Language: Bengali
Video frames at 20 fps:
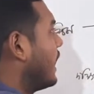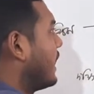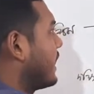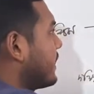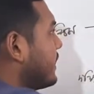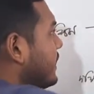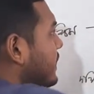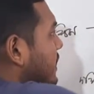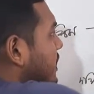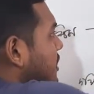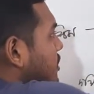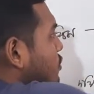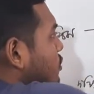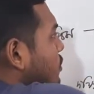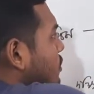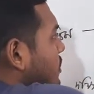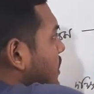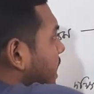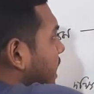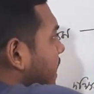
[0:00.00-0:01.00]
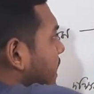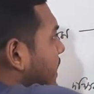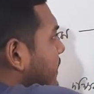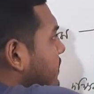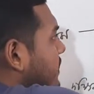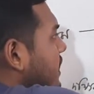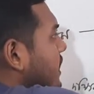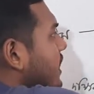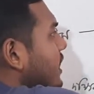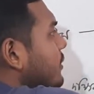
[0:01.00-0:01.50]
আর এইটুক এইখান
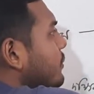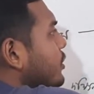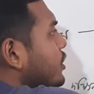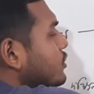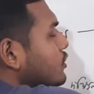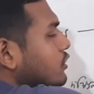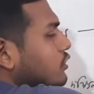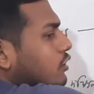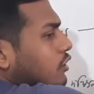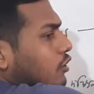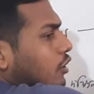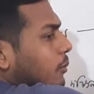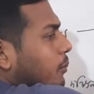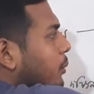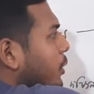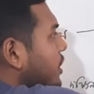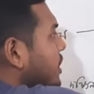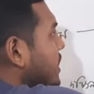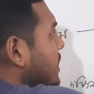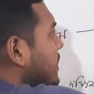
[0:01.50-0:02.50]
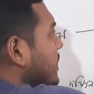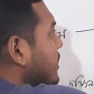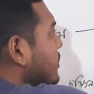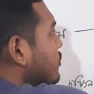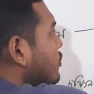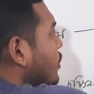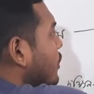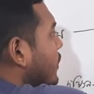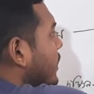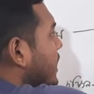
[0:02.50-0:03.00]
থেকে এই পর্যন্ত নব্বই ডিগ্রি
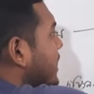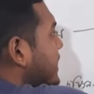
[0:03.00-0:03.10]
তো